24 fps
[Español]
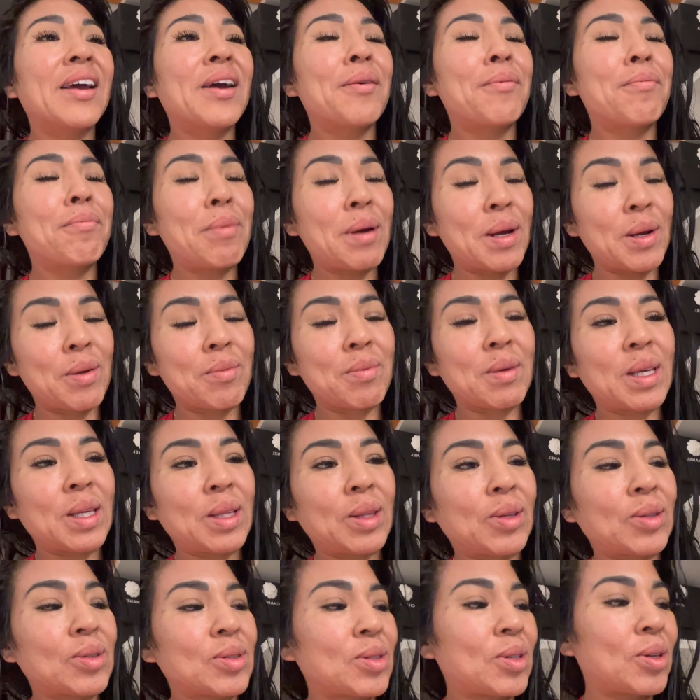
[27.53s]
Bueno,
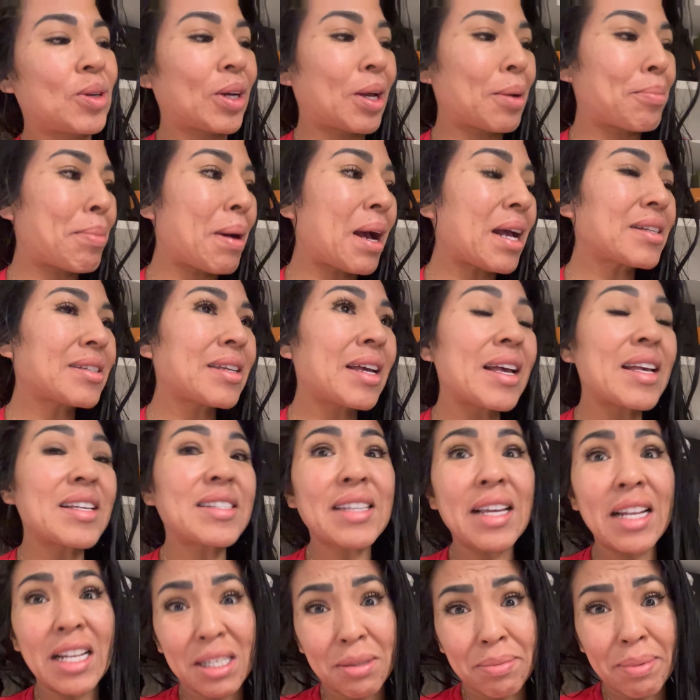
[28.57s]
amiguitos, lo que pasa es
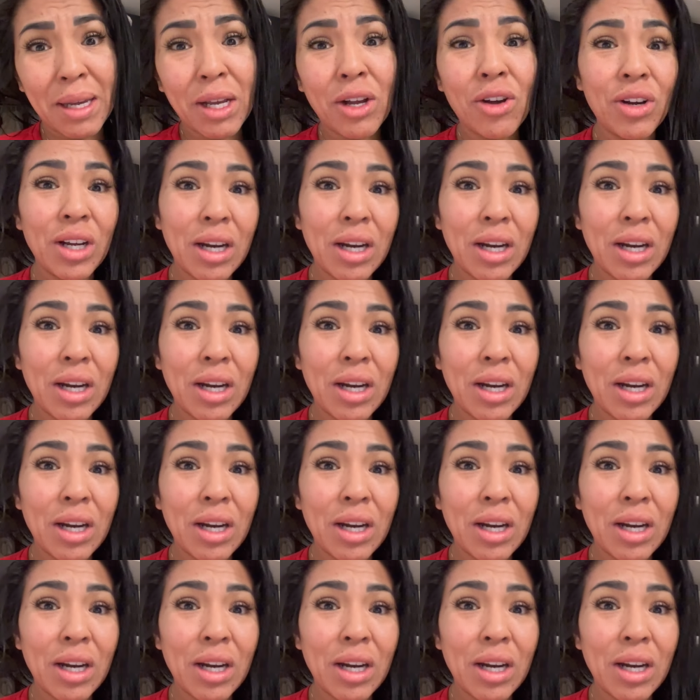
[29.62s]
que les vengo